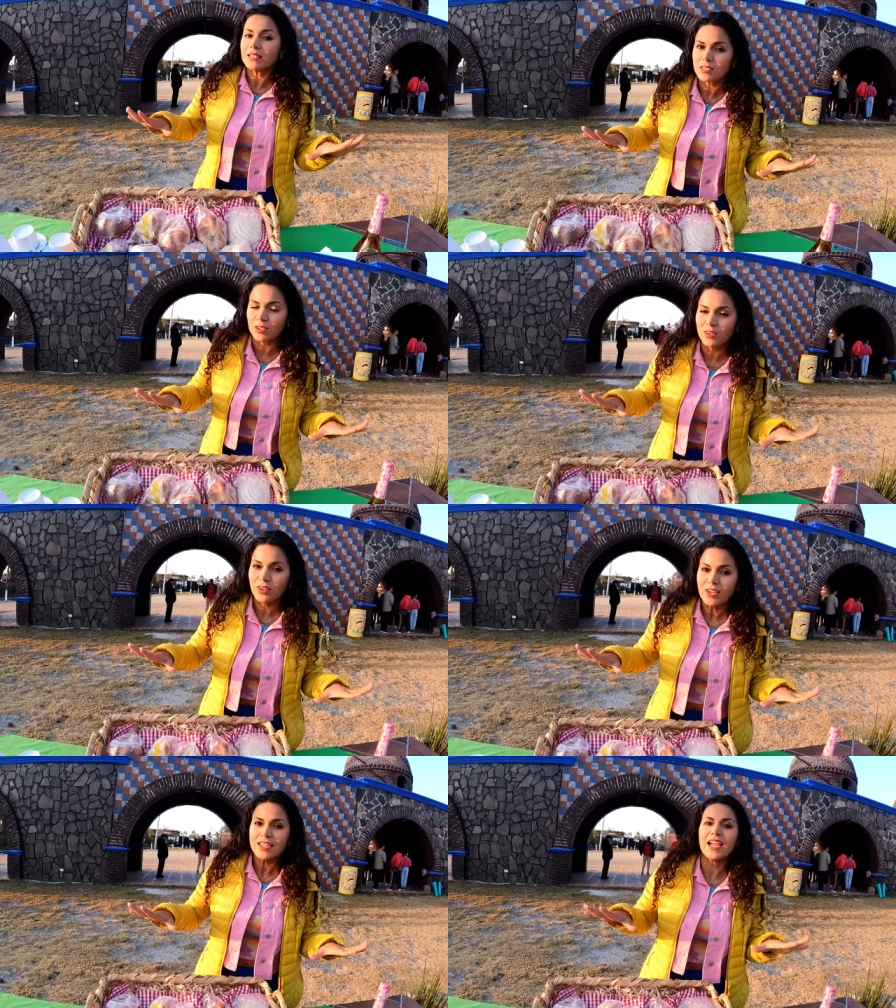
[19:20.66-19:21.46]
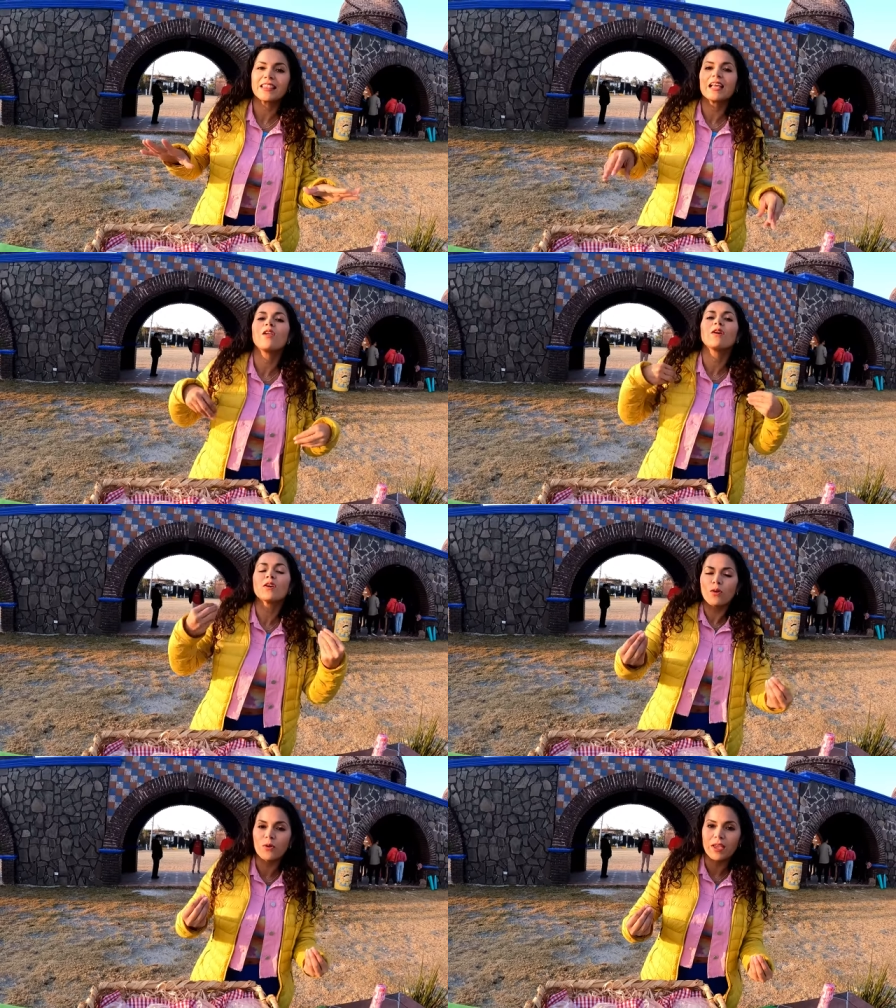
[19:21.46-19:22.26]
esto ya te lo
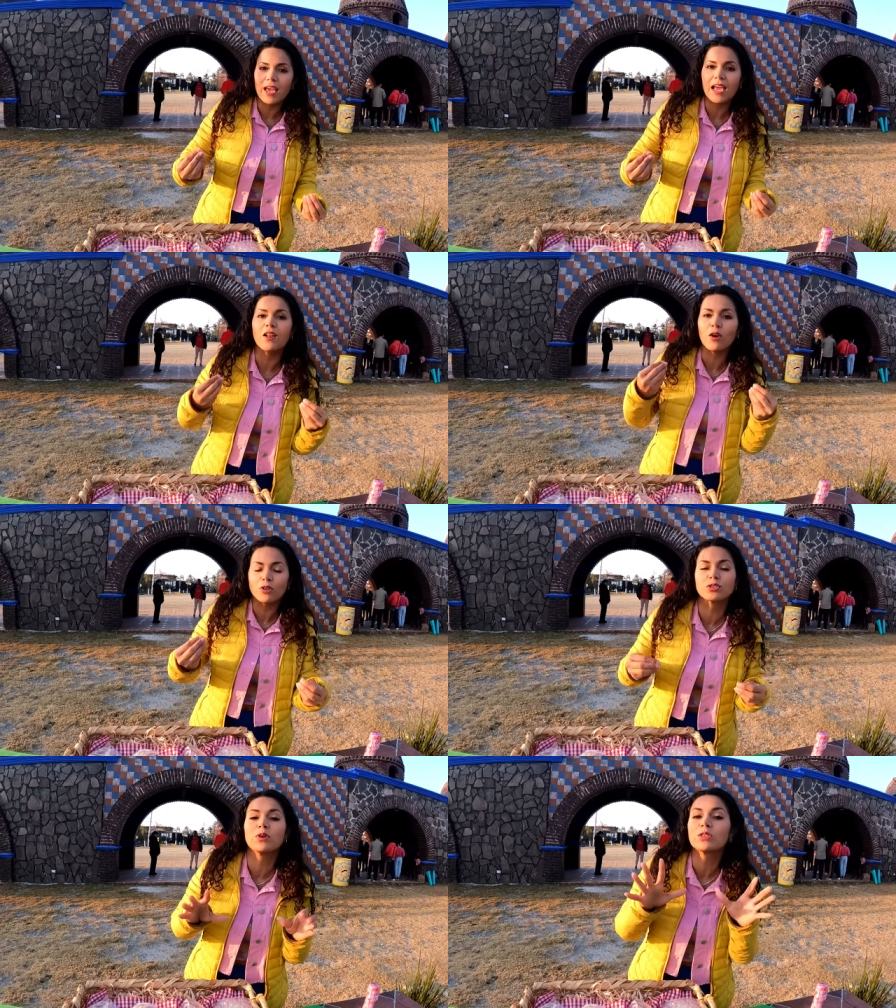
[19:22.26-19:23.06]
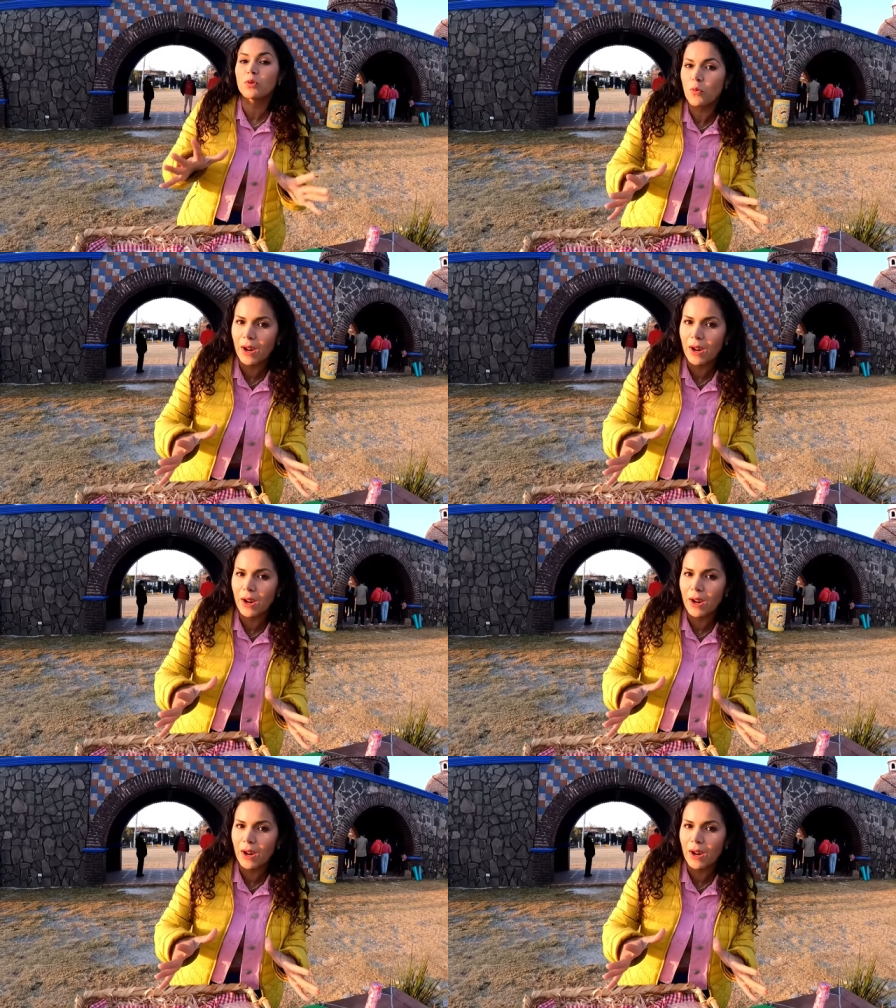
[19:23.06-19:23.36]
incluye el costo de tu